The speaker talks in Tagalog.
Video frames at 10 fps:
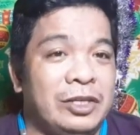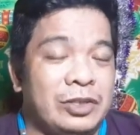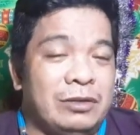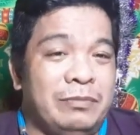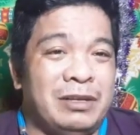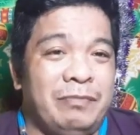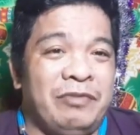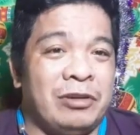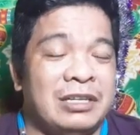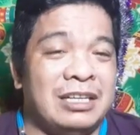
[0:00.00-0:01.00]
So, but
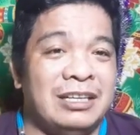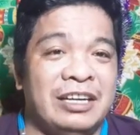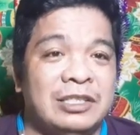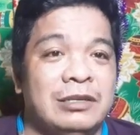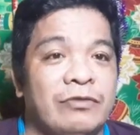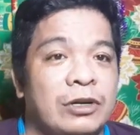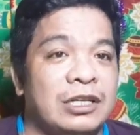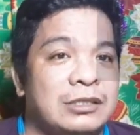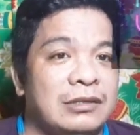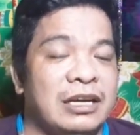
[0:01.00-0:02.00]
before that guys, don't
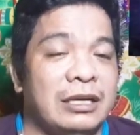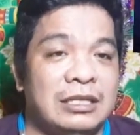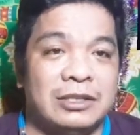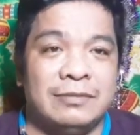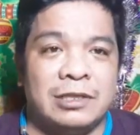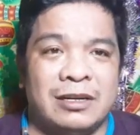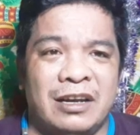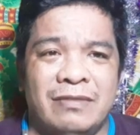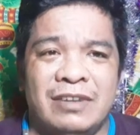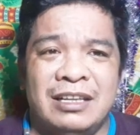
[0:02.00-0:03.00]
forget to like and
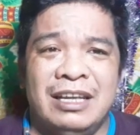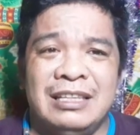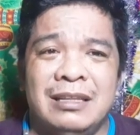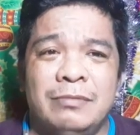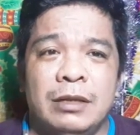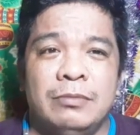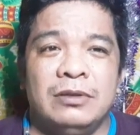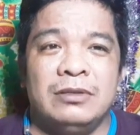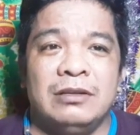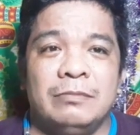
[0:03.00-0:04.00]
subscribe and hit the bell
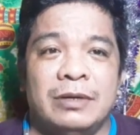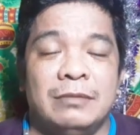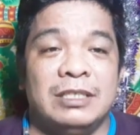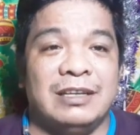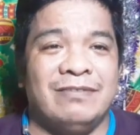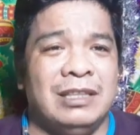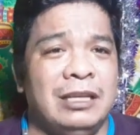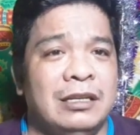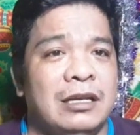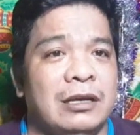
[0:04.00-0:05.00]
button para mas
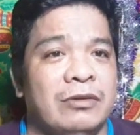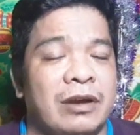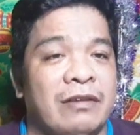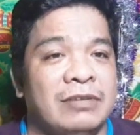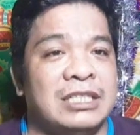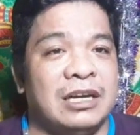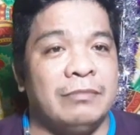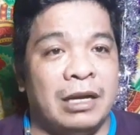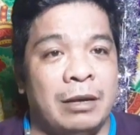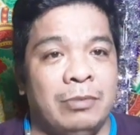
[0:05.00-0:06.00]
updated kayo every time
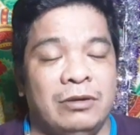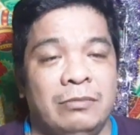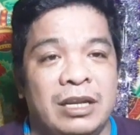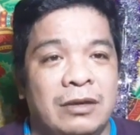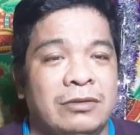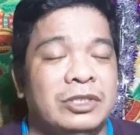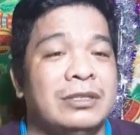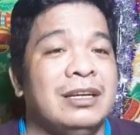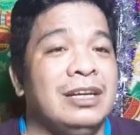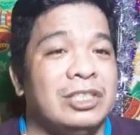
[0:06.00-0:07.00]
I upload videos,
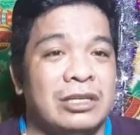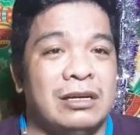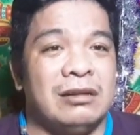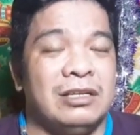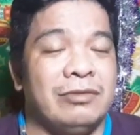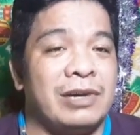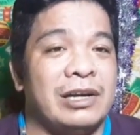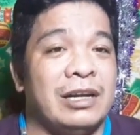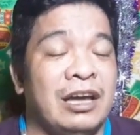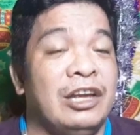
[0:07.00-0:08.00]
charity
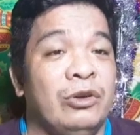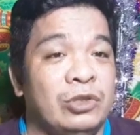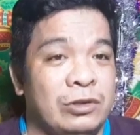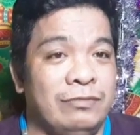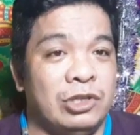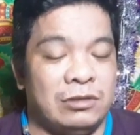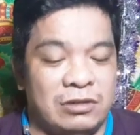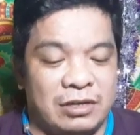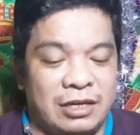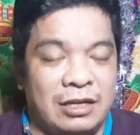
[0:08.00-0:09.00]
work, and YouTube
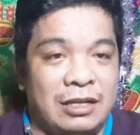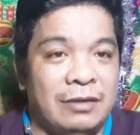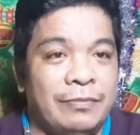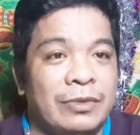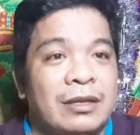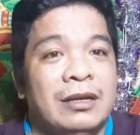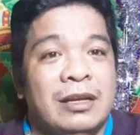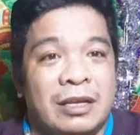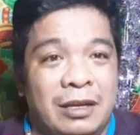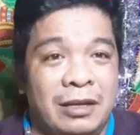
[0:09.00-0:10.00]
tutorial.
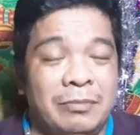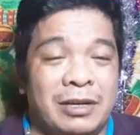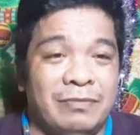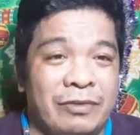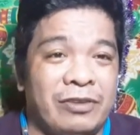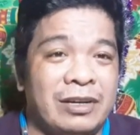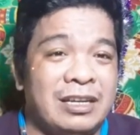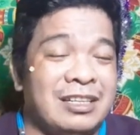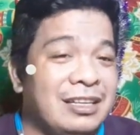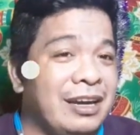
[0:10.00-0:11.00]
Okay, but before
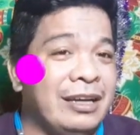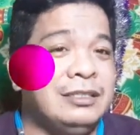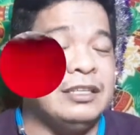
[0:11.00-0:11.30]
that guys,